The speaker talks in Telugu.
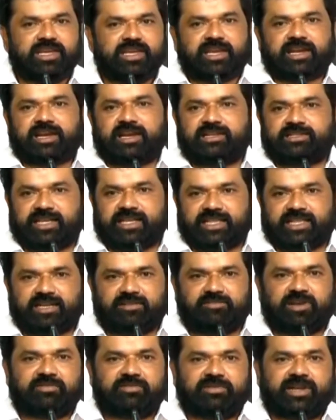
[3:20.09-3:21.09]
ఇక్కడ
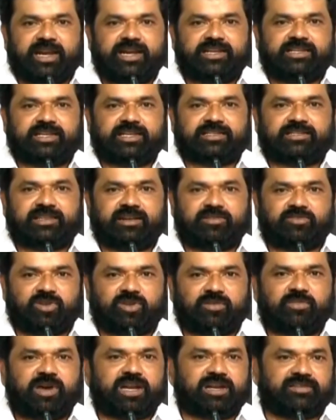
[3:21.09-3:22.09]
చంద్రబాబు నాయుడు చేస్తున్న
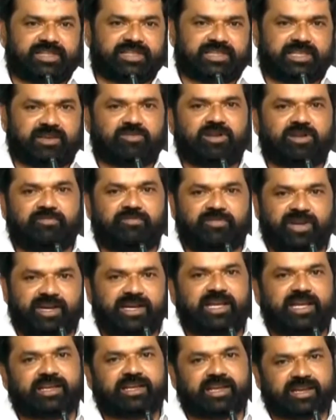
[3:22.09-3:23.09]
దుర్మార్గం అంతా కూడా
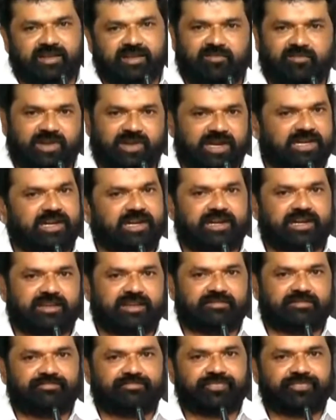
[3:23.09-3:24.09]
మీడియాలకు ఎక్కువ మాట్లాడారు